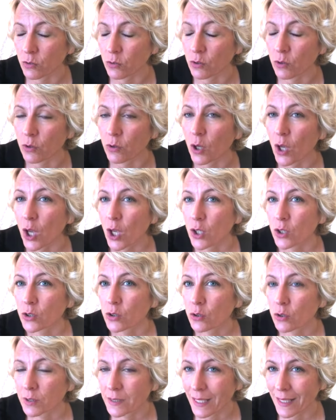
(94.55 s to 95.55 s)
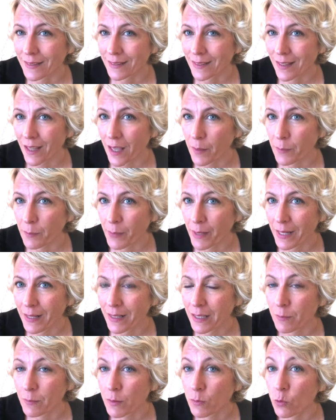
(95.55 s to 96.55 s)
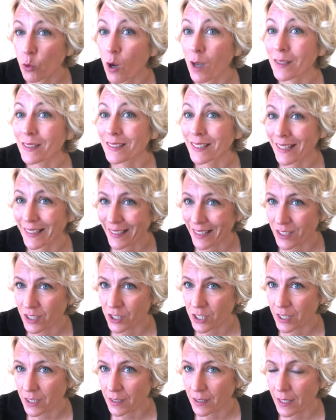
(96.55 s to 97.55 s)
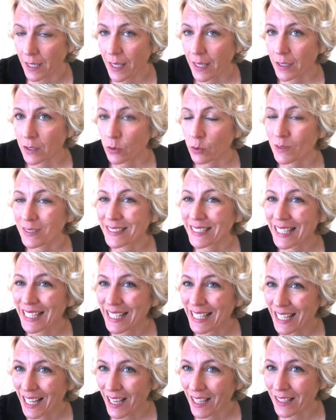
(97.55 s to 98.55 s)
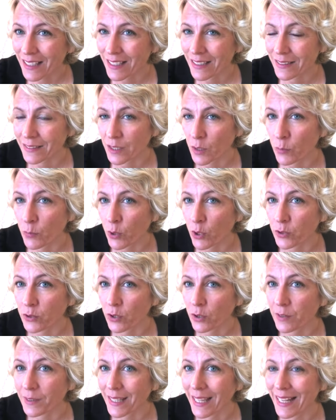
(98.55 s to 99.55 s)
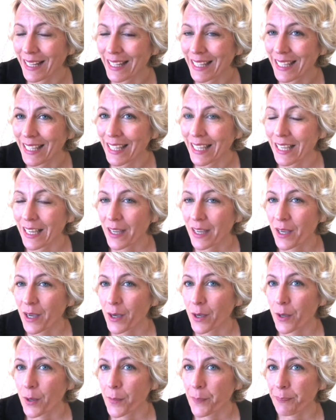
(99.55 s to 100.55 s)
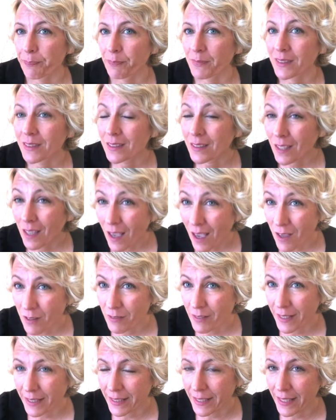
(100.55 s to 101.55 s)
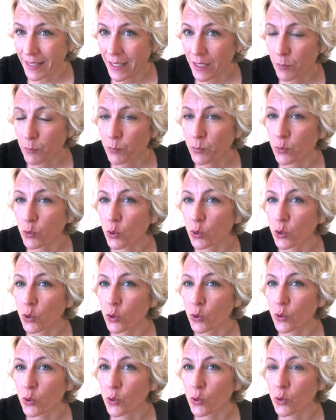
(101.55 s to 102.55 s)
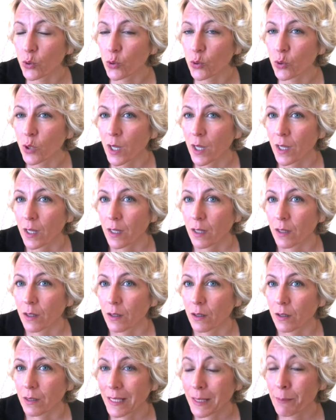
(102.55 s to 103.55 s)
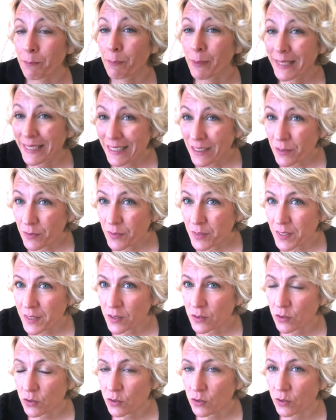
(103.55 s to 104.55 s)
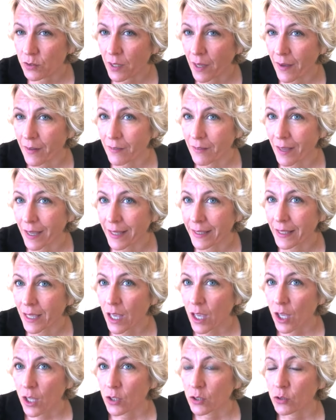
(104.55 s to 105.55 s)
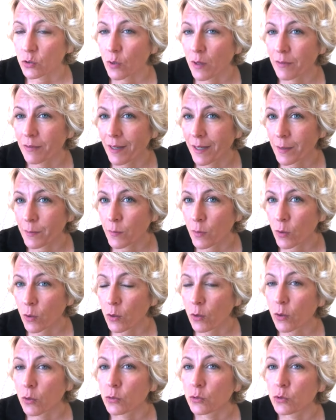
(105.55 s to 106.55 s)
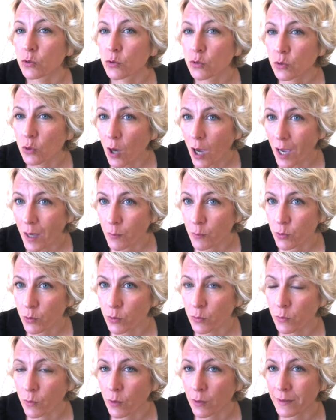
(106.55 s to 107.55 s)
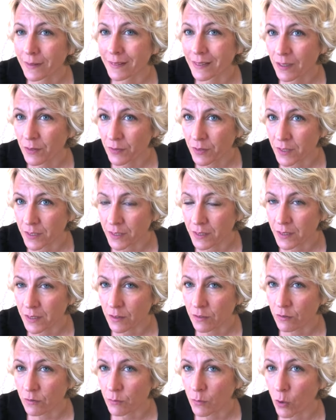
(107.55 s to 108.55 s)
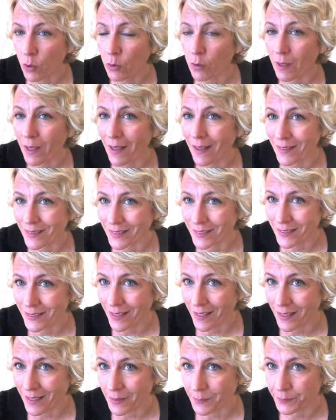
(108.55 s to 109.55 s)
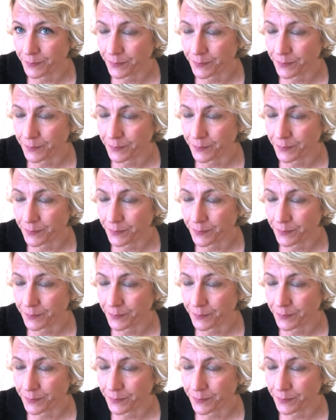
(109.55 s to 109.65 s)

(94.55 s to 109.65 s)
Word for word: Donc, euh, ce que certains appellent les mémoires akashiques. Donc, c'est là qu'il est important d'aller euh, travailler pour que les bénéfices de ce travail soient vraiment durablement, définitivement installés.